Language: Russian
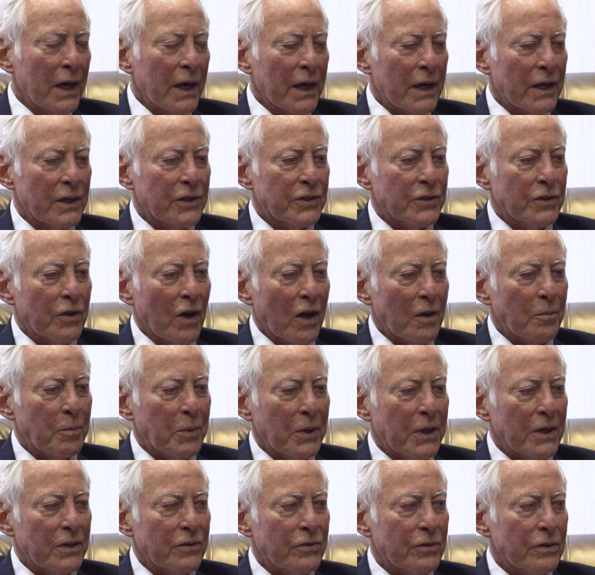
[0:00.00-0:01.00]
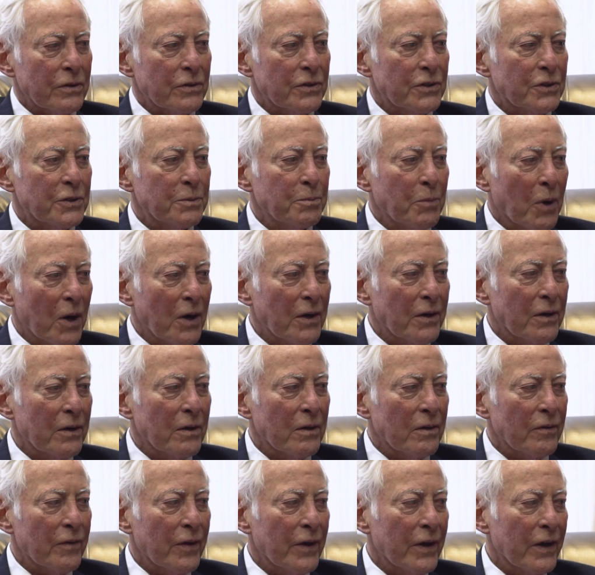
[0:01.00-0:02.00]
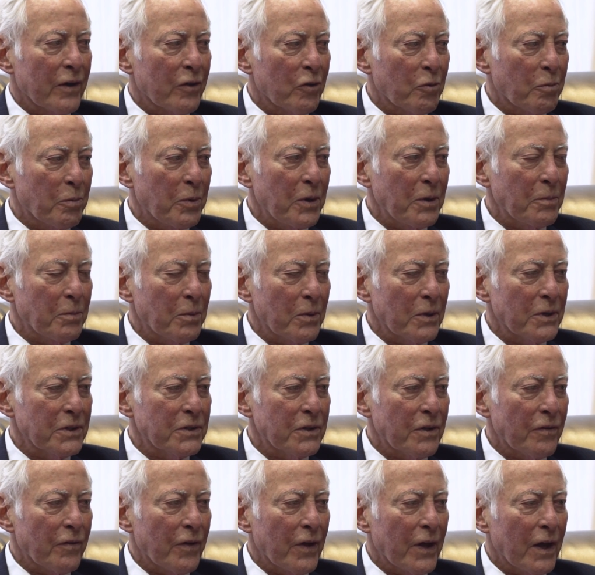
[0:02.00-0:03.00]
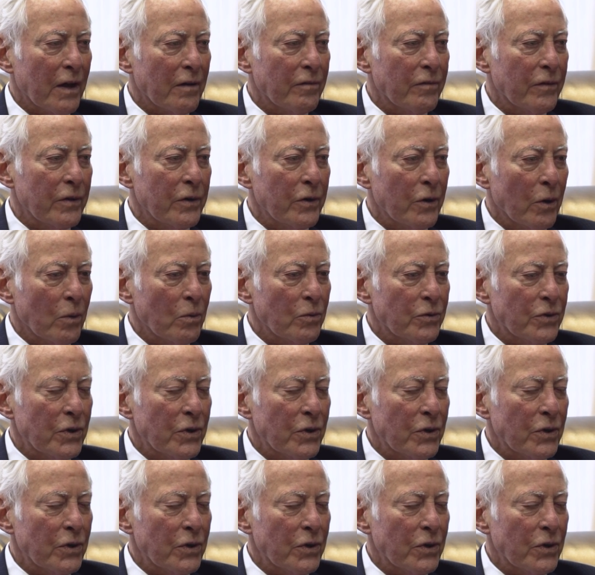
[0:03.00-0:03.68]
Это не потому, что они умнее, чем другие люди, которые этого не делают.